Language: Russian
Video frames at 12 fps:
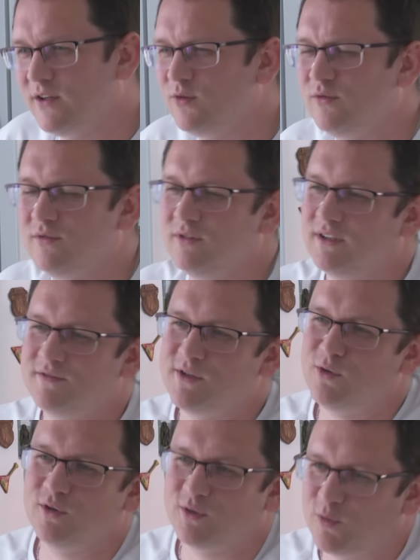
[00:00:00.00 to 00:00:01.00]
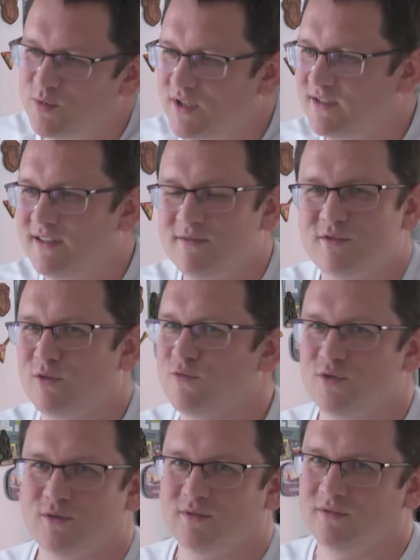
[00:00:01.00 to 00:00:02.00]
Но ну, это все равно это общее, всем все равно
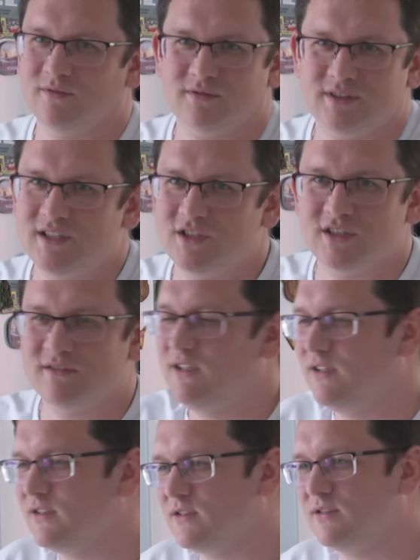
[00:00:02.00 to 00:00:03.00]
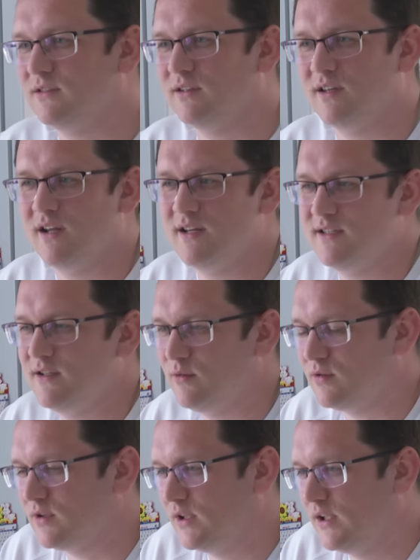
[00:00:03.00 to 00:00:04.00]
все слышишь, видишь,
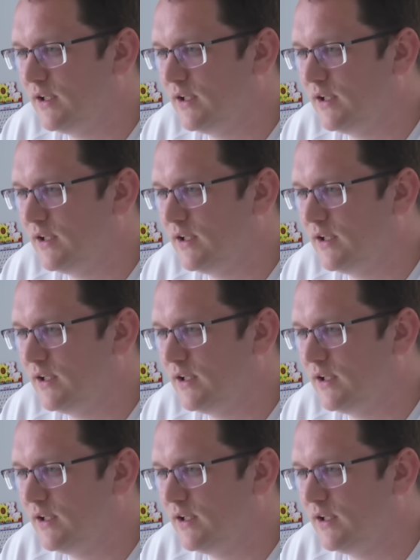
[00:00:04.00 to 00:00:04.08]
анализируешь.